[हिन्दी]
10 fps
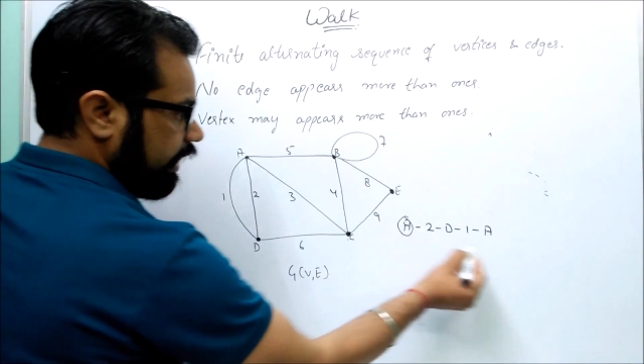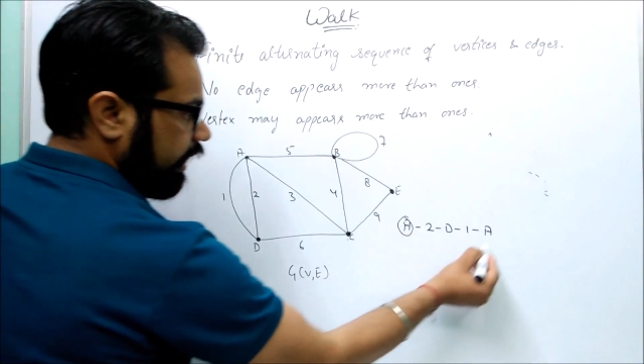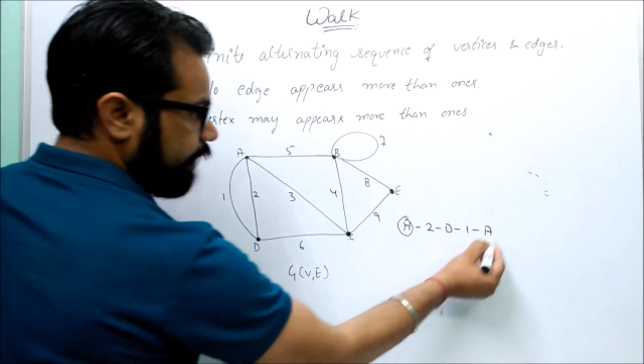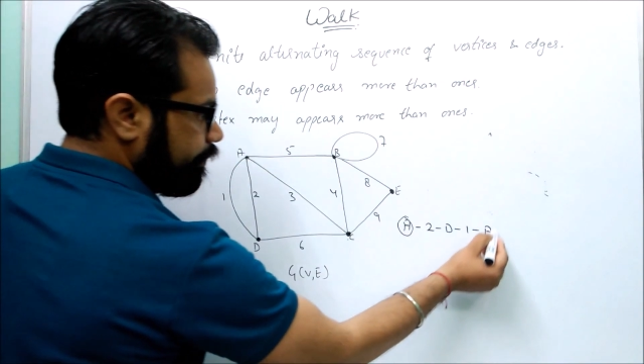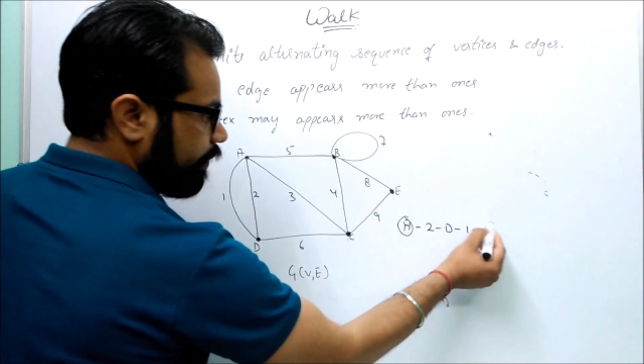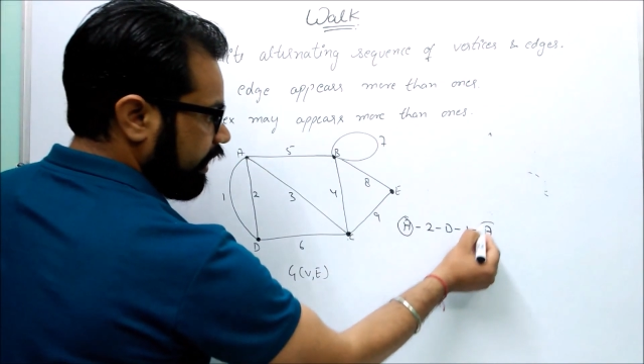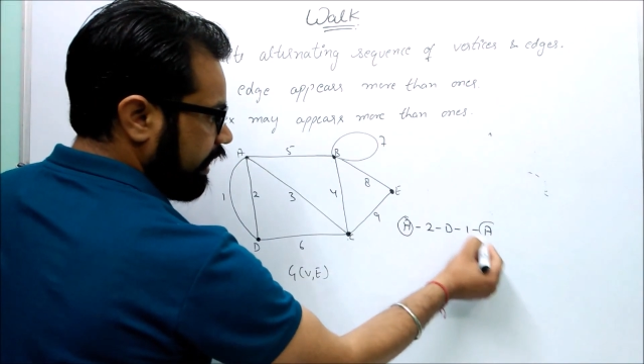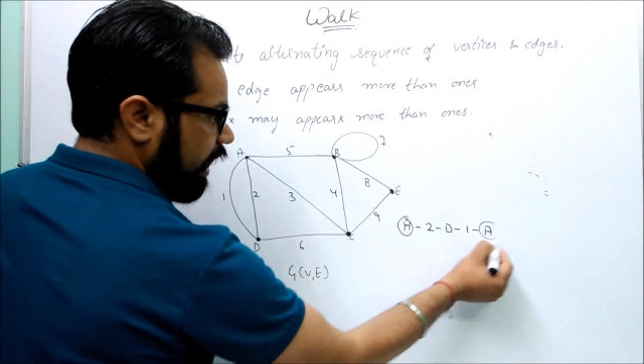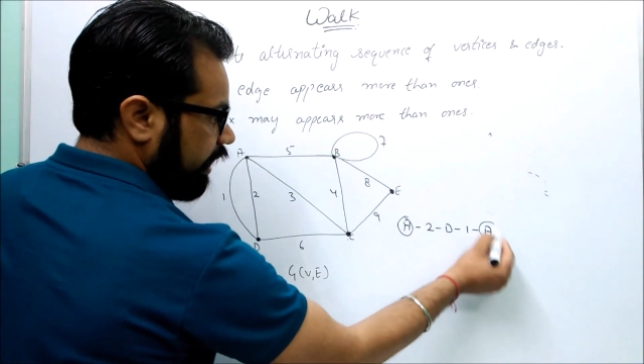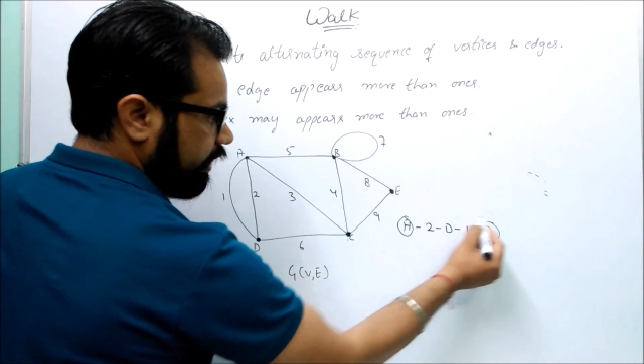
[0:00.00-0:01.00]
ए पे
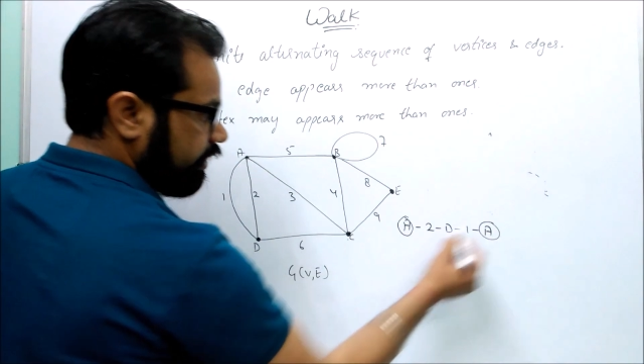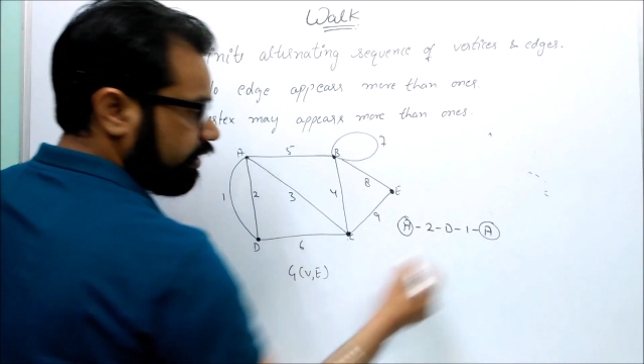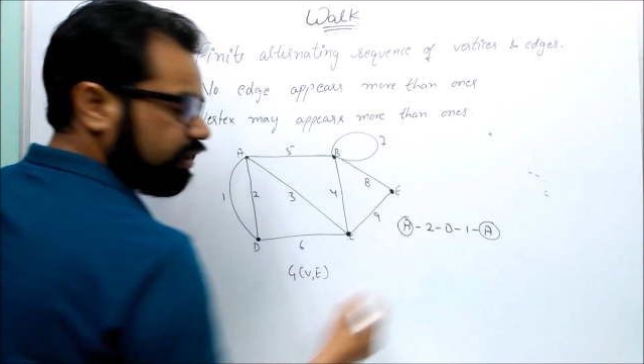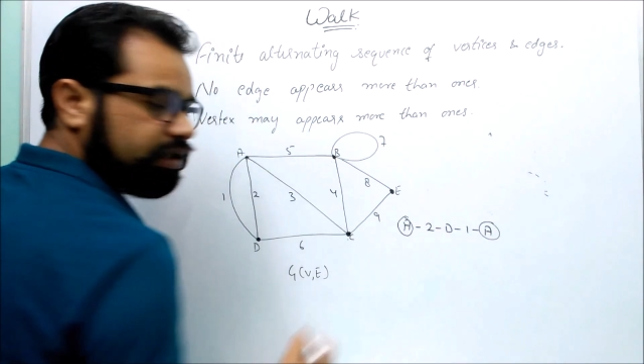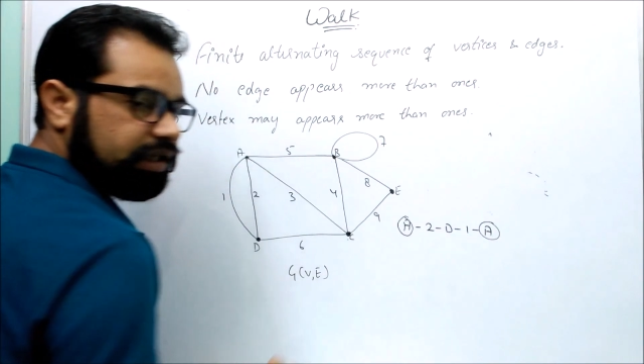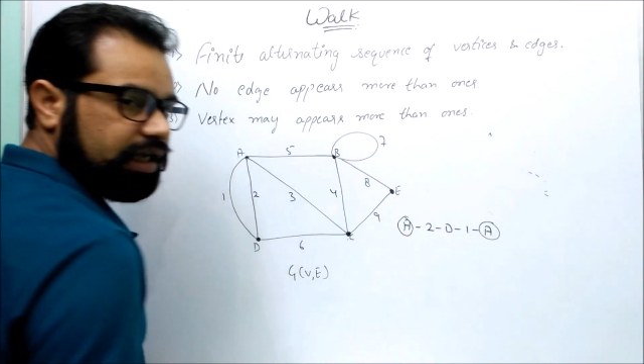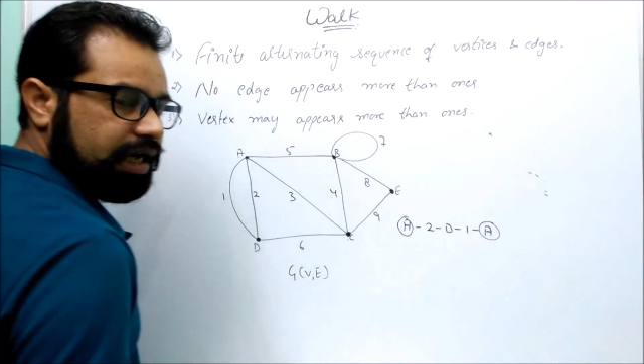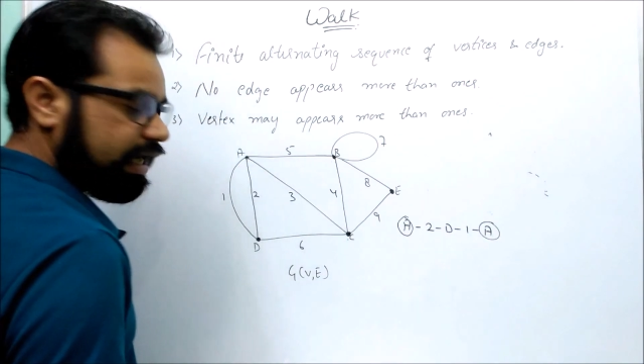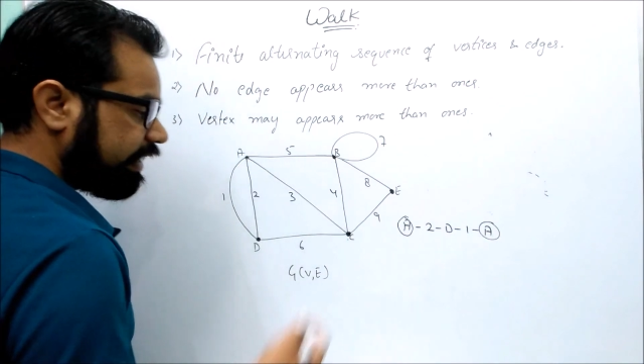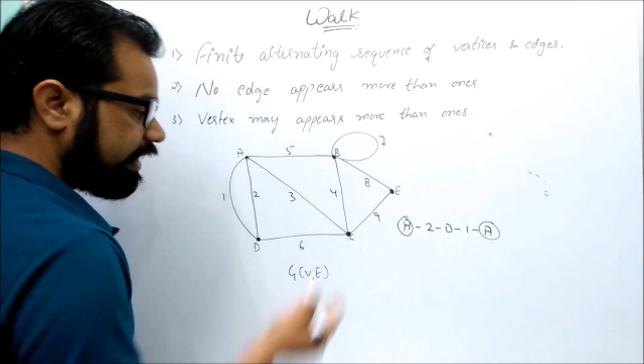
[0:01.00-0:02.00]
एंड ठीक
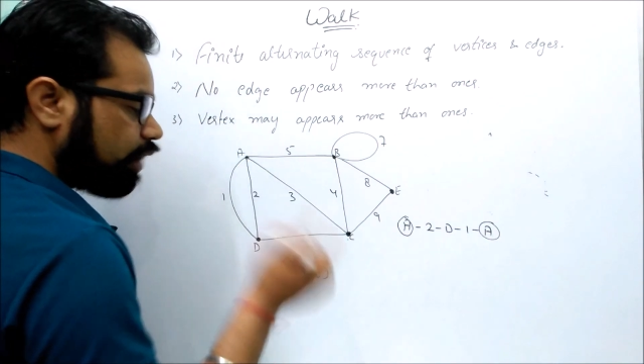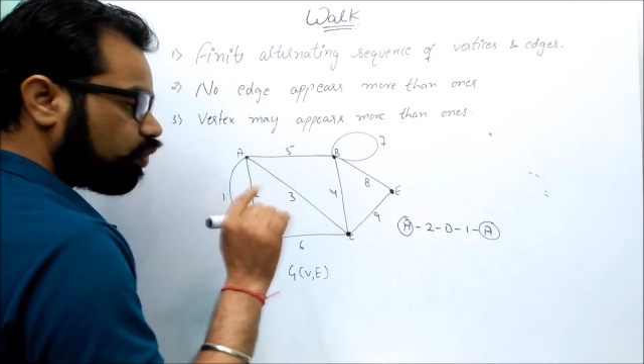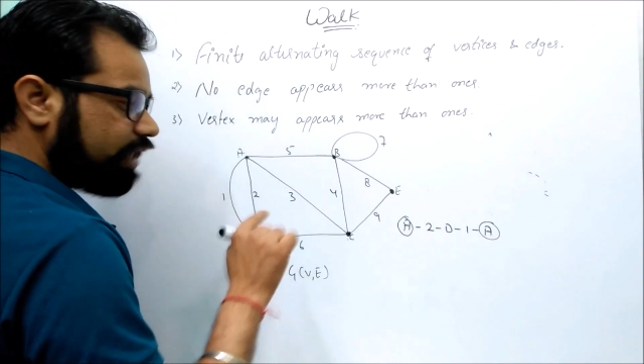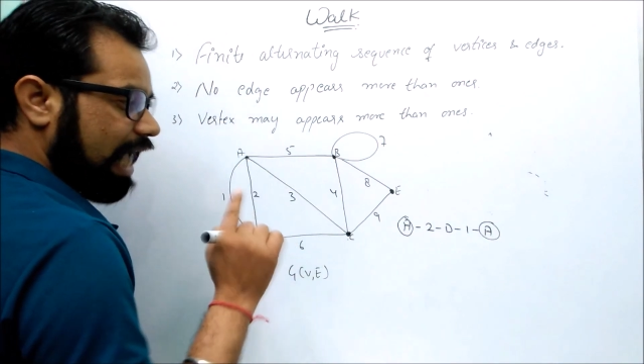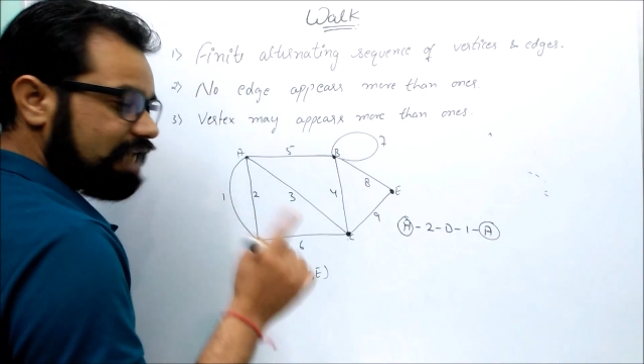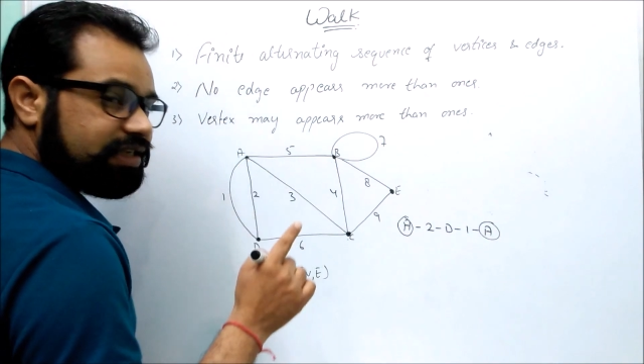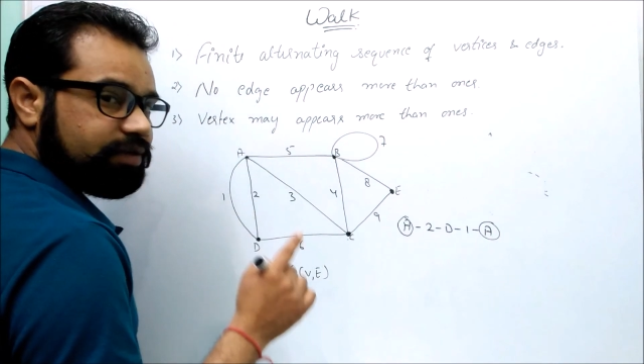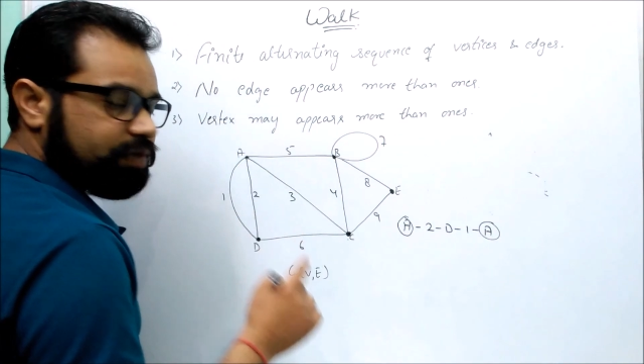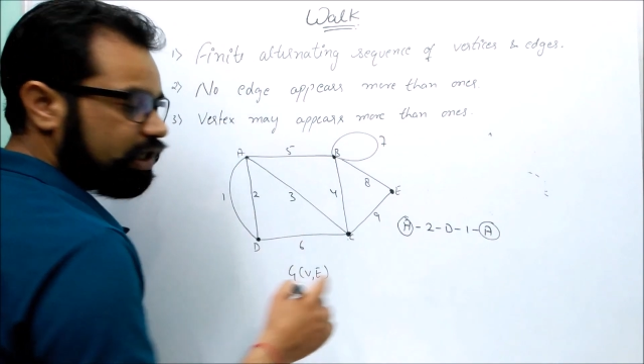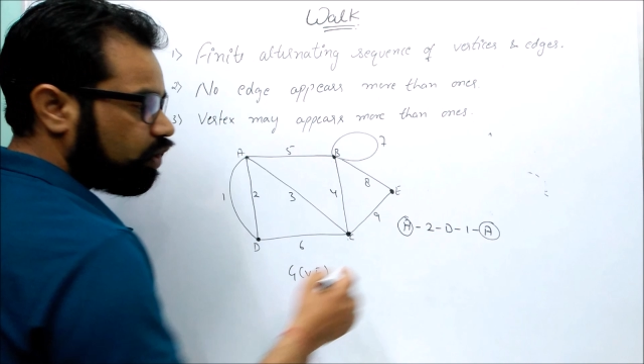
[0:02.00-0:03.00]
है क्या कोई एज
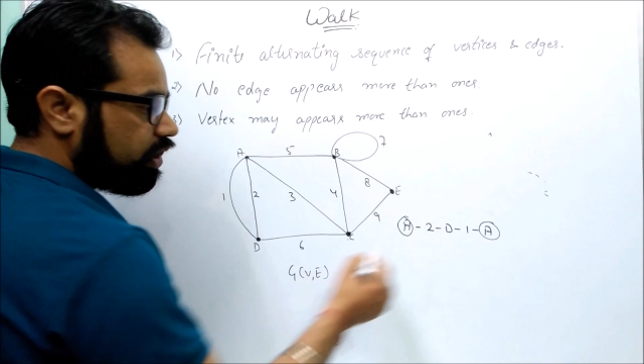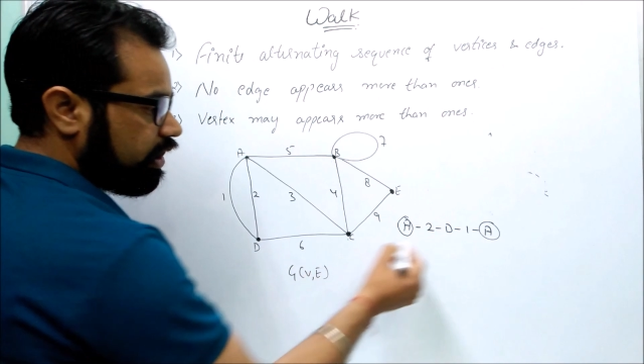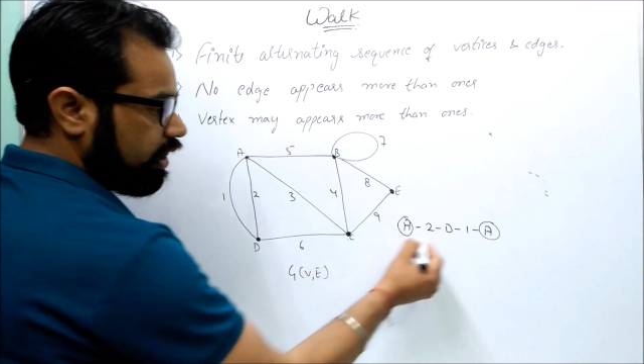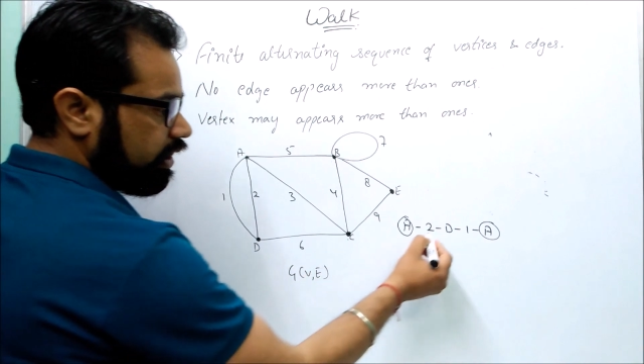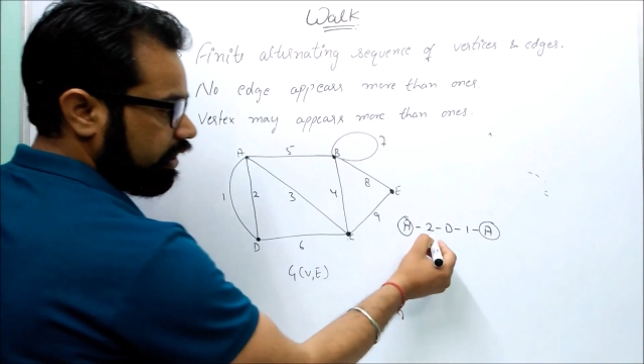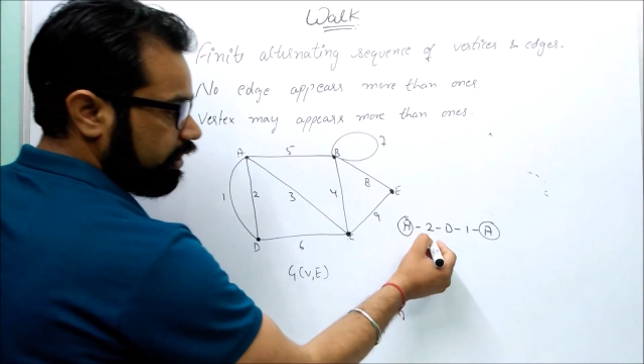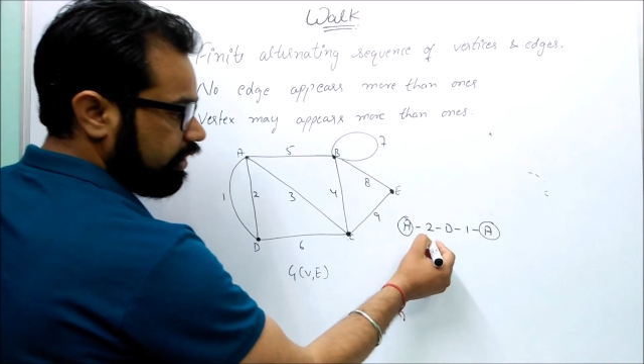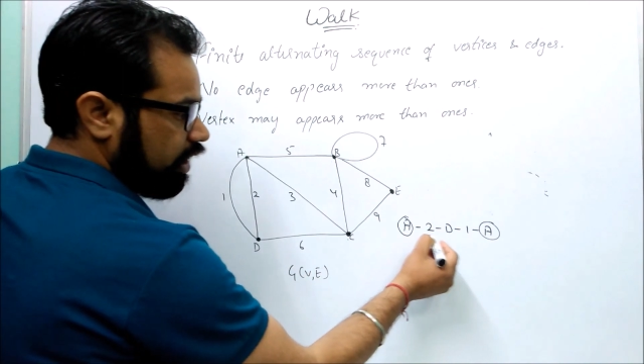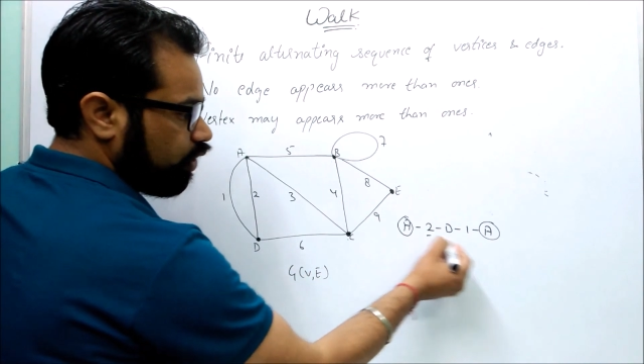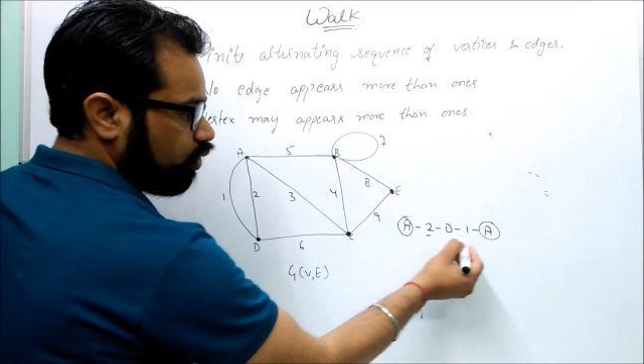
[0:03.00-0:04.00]
रिपीट हो रही है नहीं यहाँ